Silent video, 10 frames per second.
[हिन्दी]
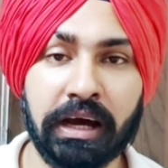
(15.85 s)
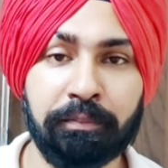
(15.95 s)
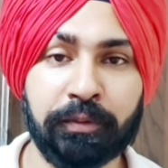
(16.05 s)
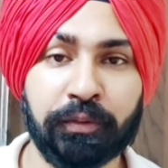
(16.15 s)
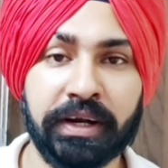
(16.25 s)

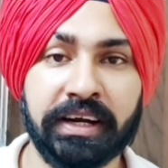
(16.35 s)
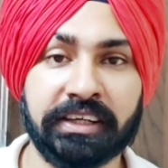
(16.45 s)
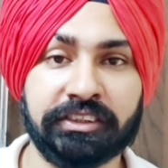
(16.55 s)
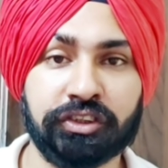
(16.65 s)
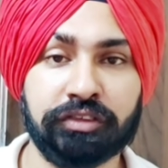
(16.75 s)
अप टू
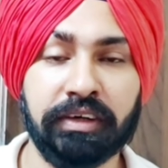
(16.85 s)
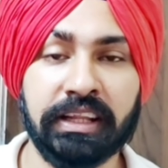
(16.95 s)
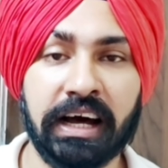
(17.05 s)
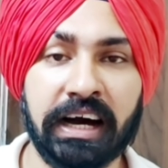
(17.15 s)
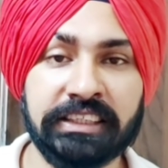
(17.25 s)
डेट रख सकूँ
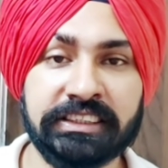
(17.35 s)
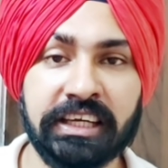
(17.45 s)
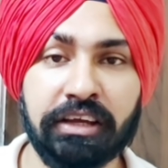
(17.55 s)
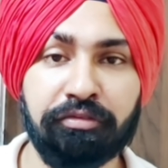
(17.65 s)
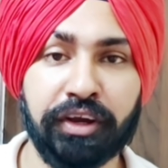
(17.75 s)
बट आज
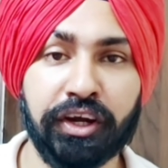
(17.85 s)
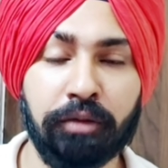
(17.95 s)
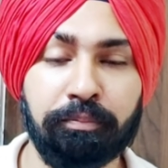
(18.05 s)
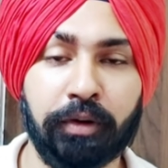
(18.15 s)
की वीडियो